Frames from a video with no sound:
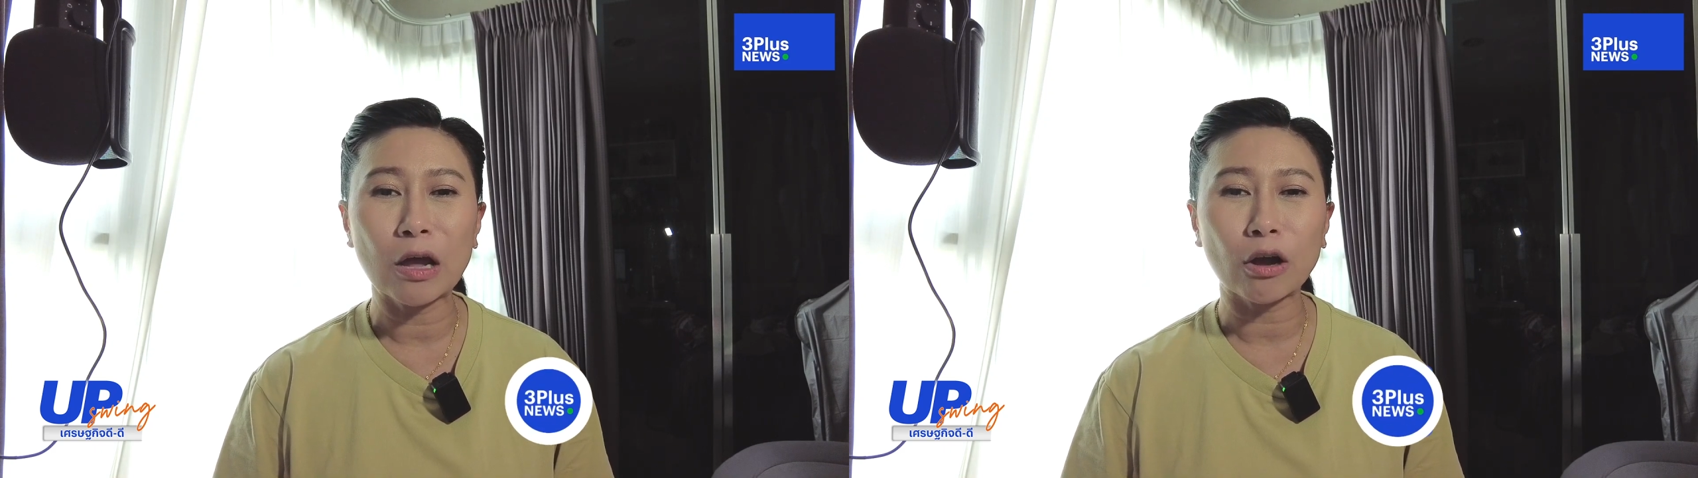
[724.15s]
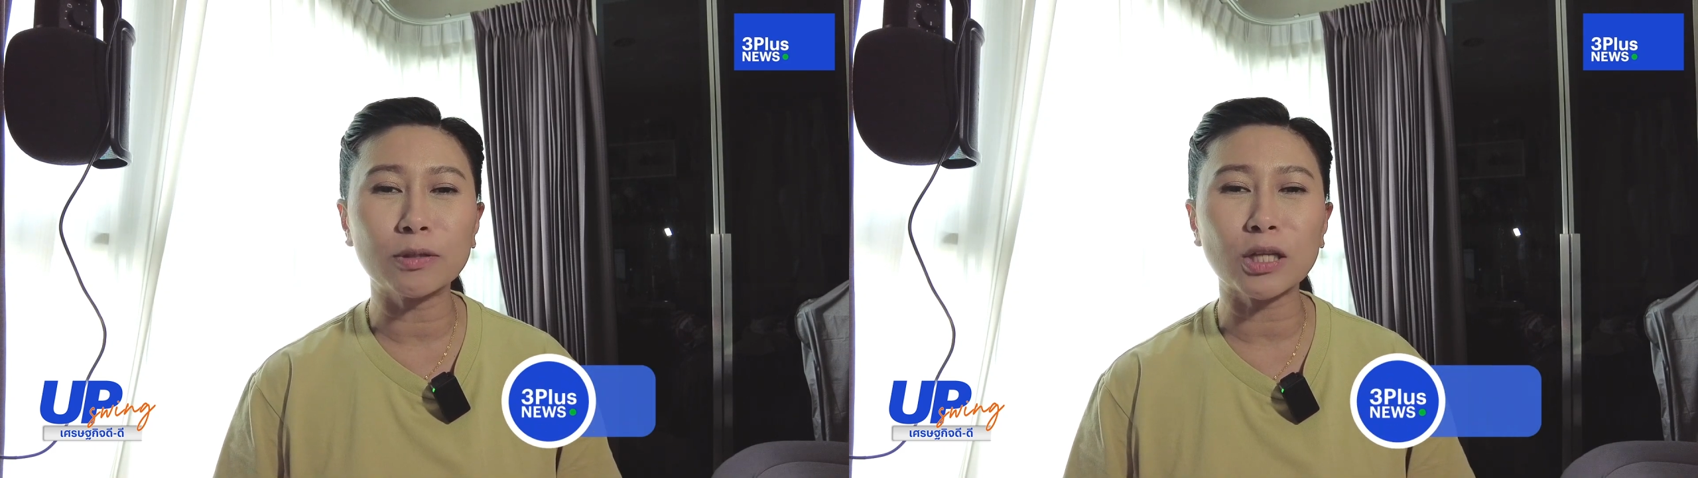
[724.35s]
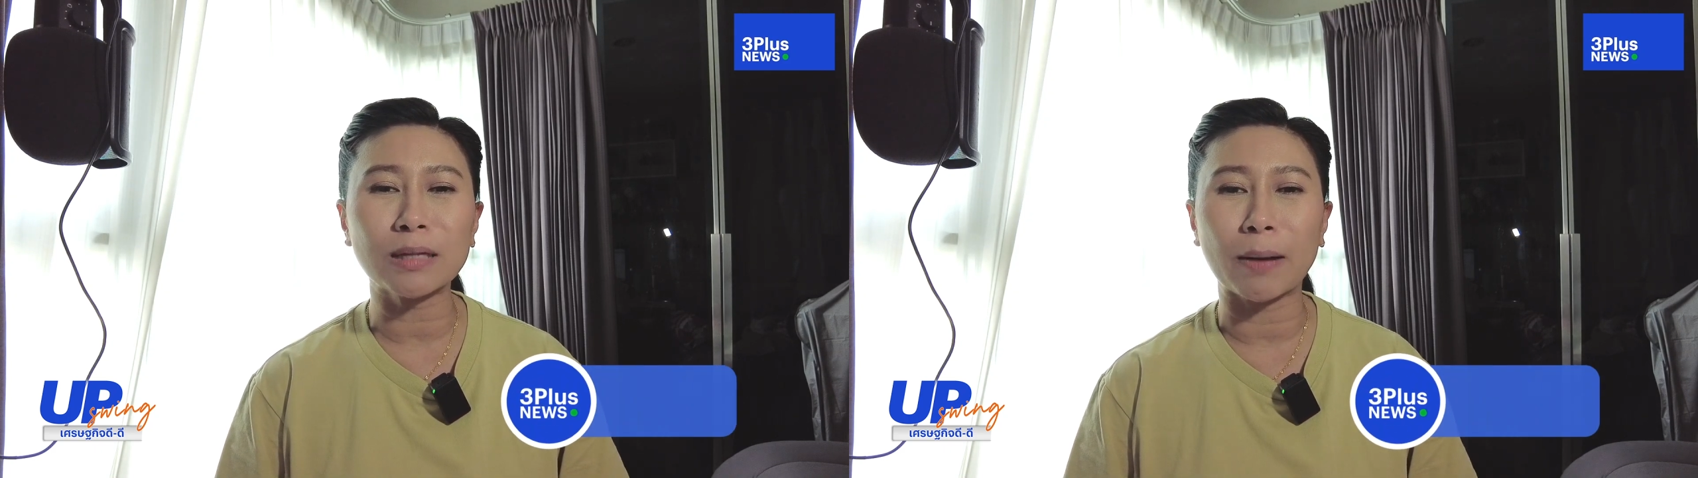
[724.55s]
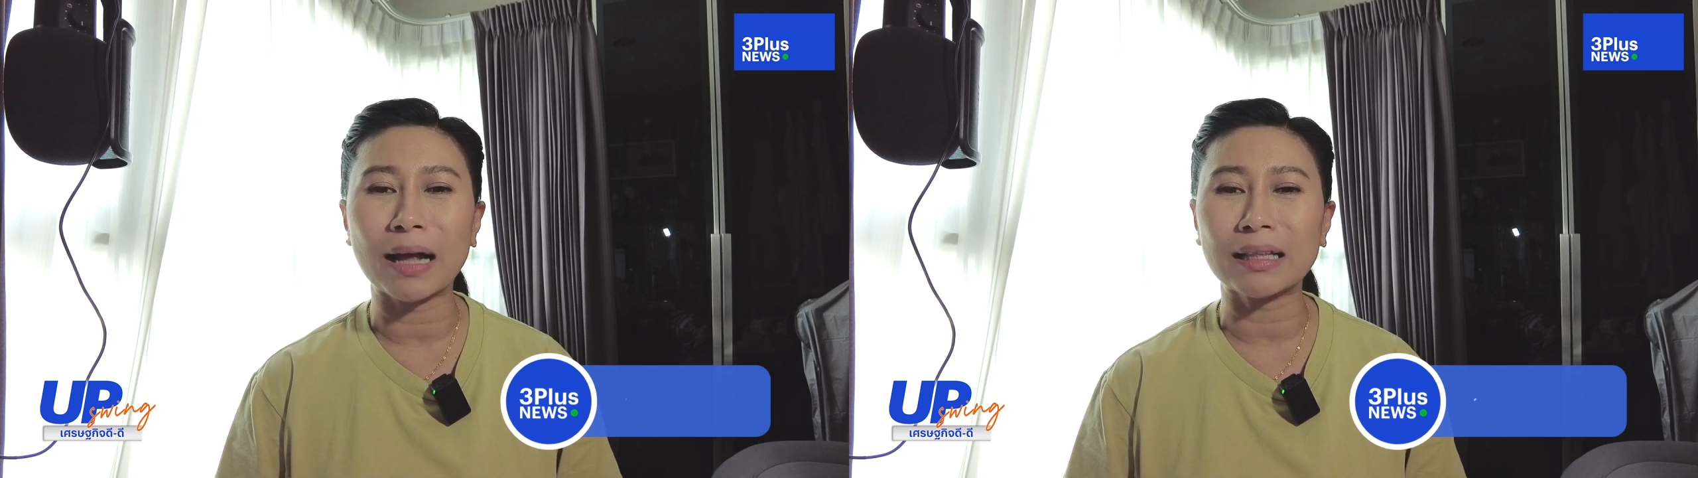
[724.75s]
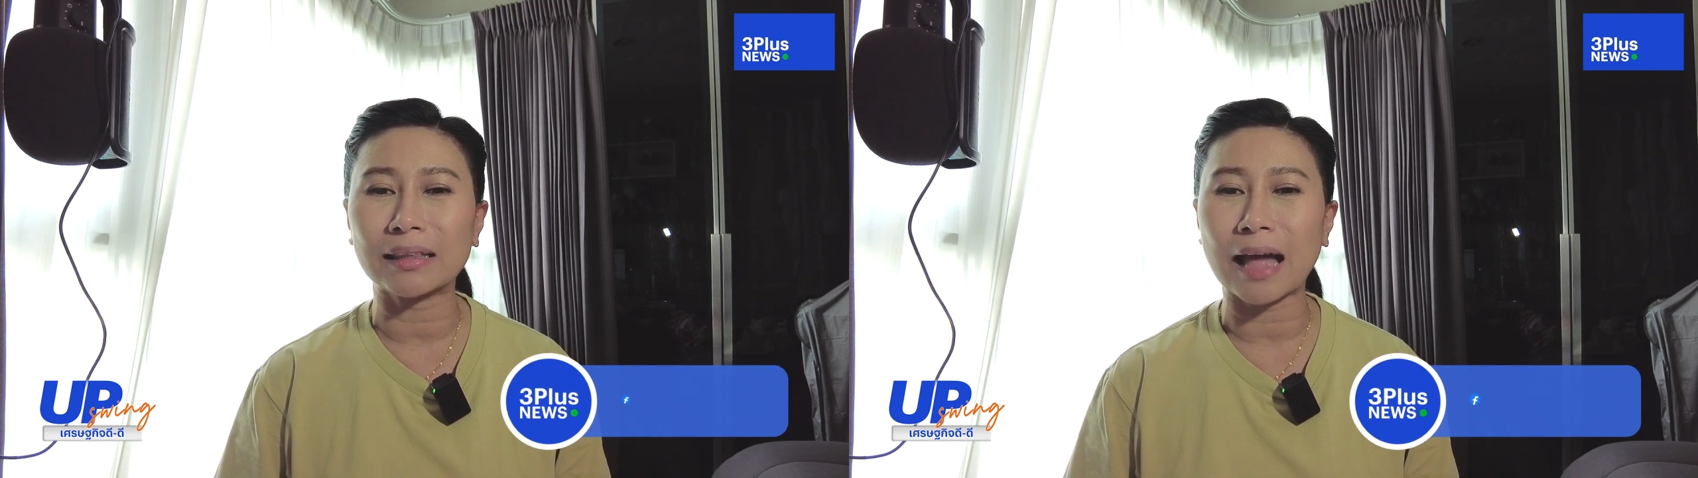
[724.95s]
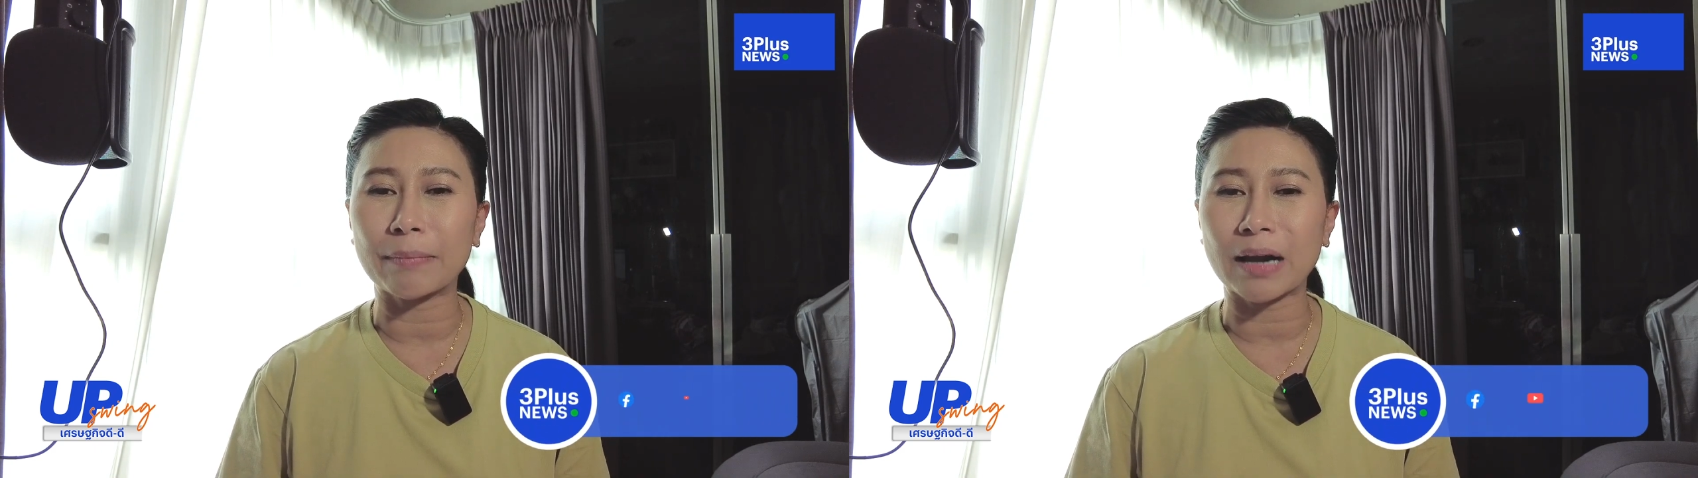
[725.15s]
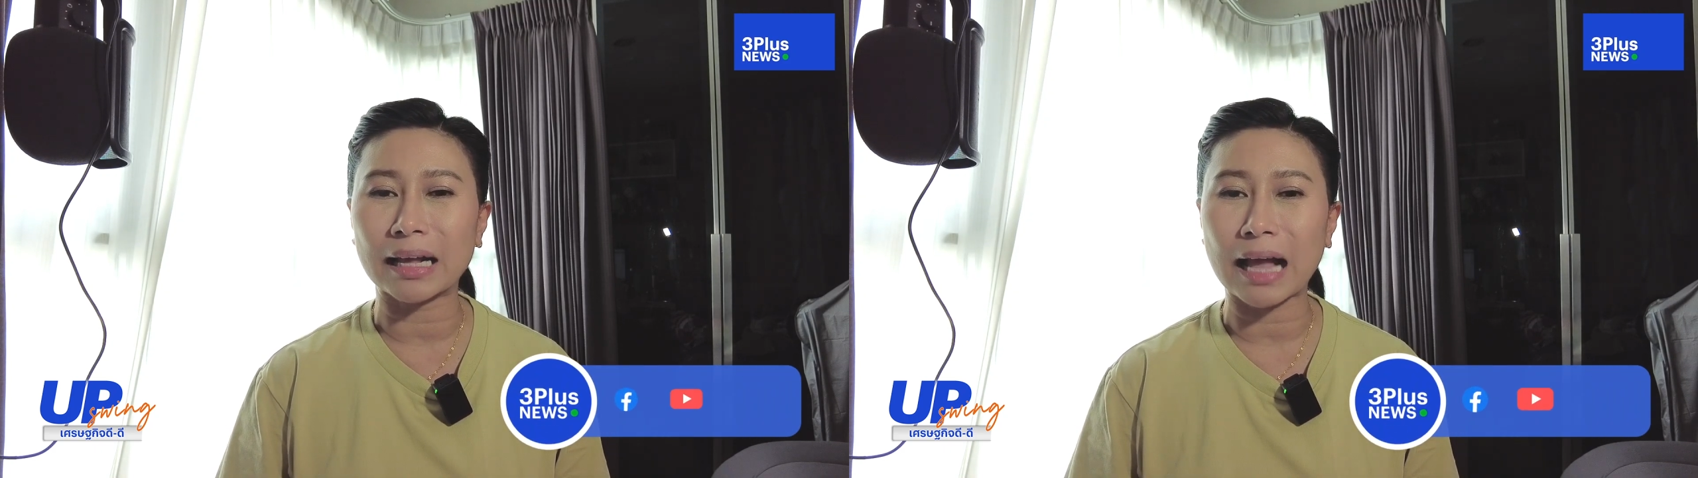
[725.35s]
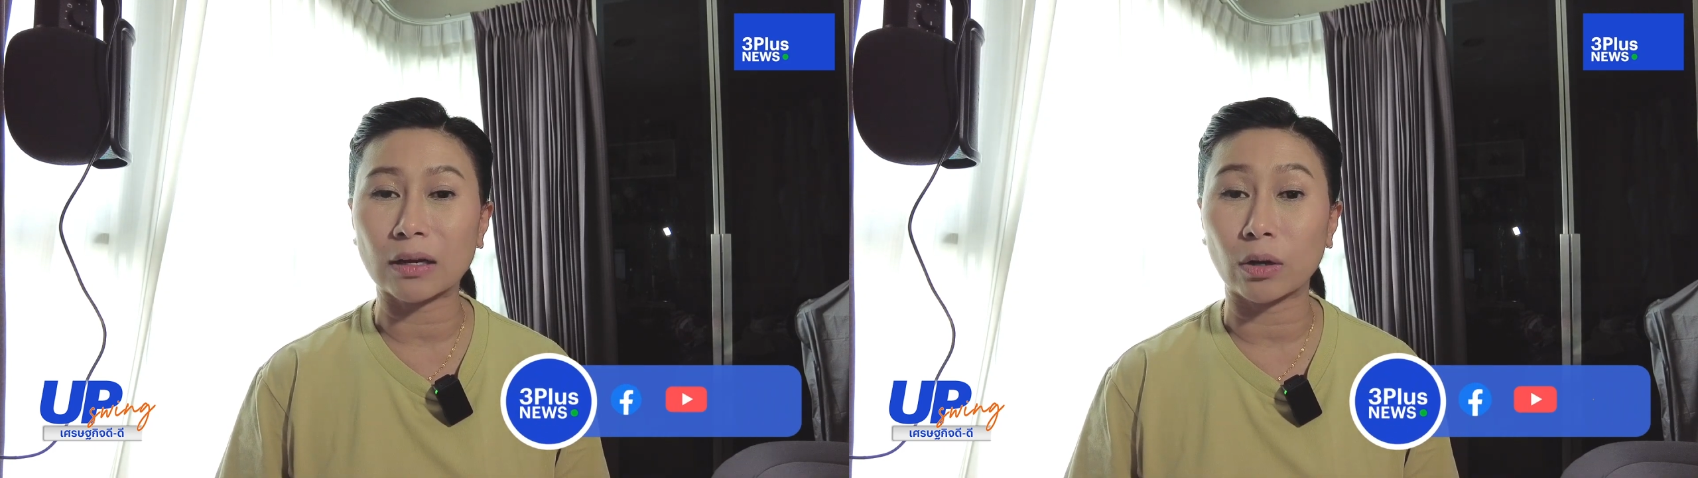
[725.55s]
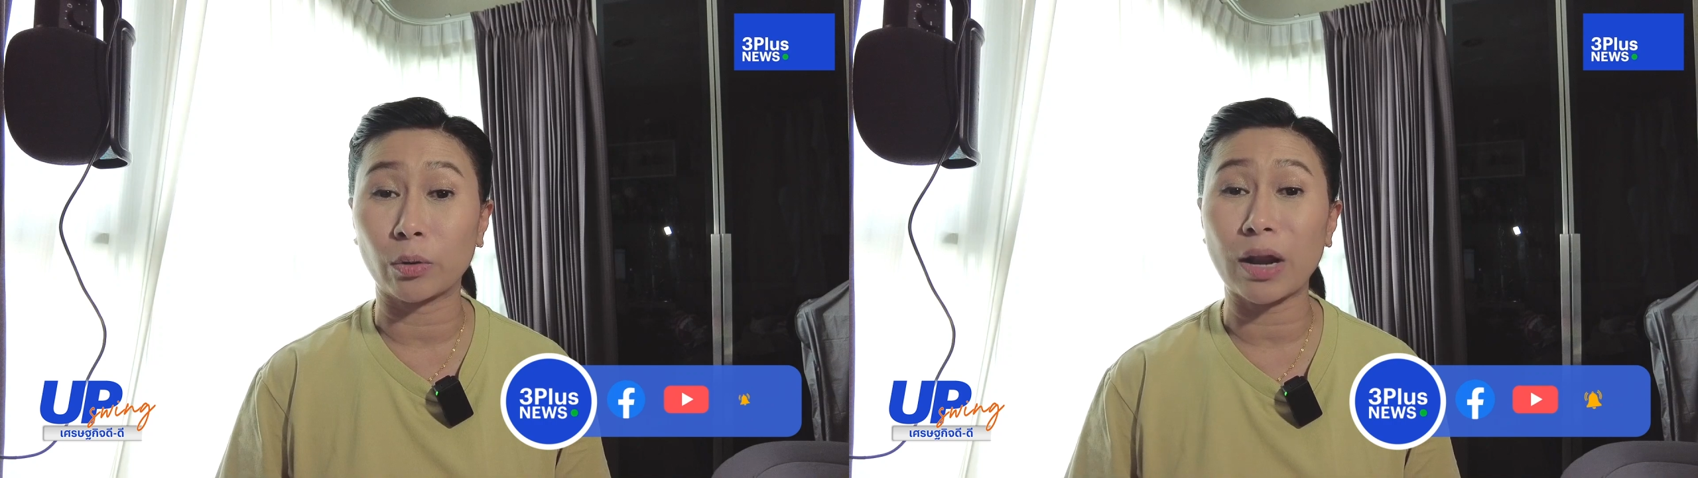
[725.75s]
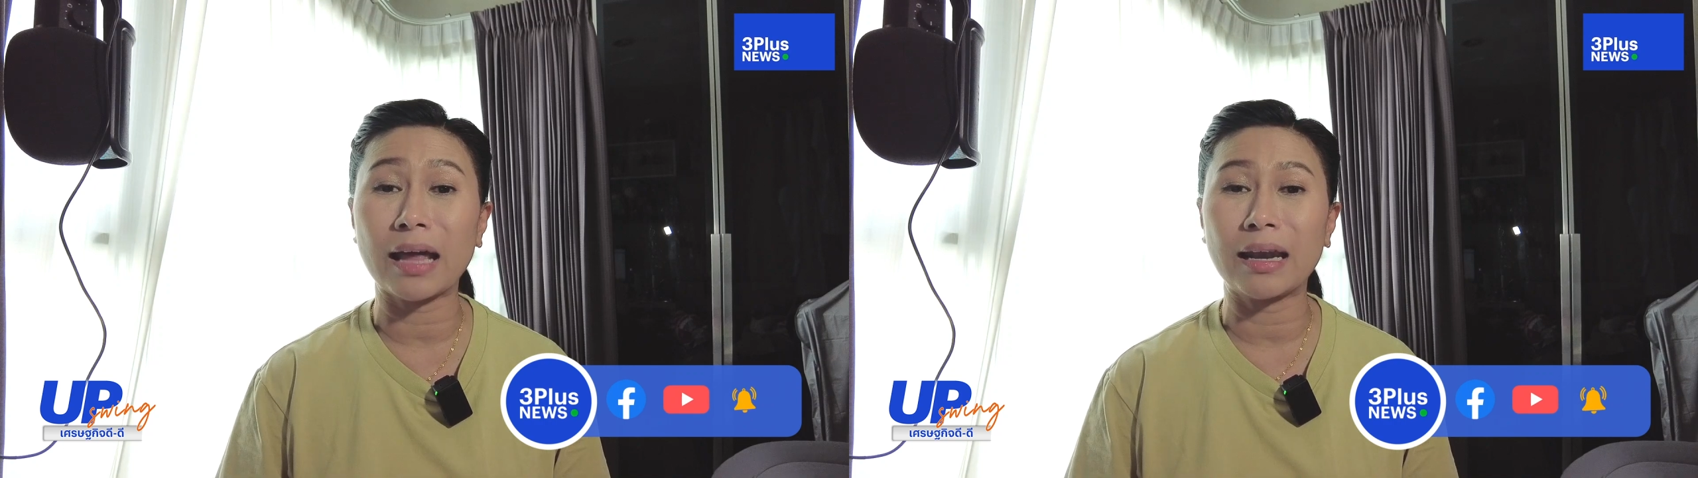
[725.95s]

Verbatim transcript: คุณผู้ชมสามารถติดตามรายการของเราได้